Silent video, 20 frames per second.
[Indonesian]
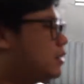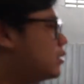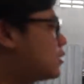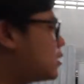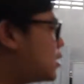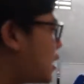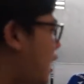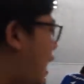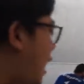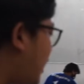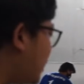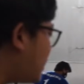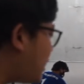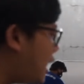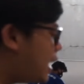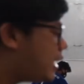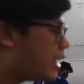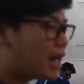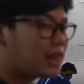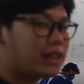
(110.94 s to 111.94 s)
Setelah kita
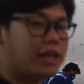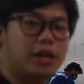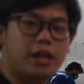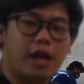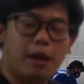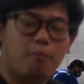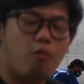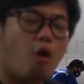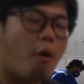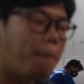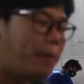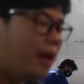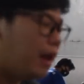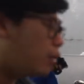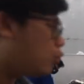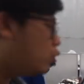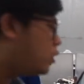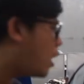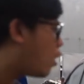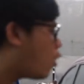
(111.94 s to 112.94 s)
lihat, ini
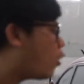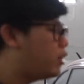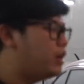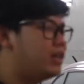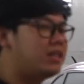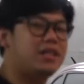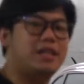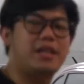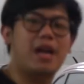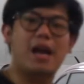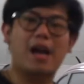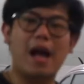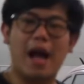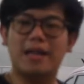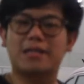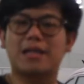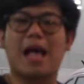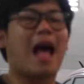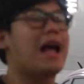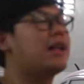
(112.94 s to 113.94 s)
mobil udah kondisinya
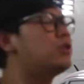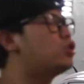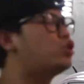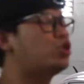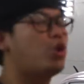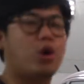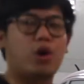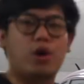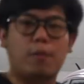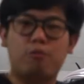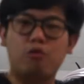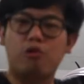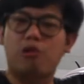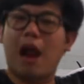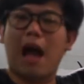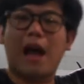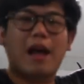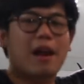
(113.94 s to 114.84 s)
guys, hancur, burak,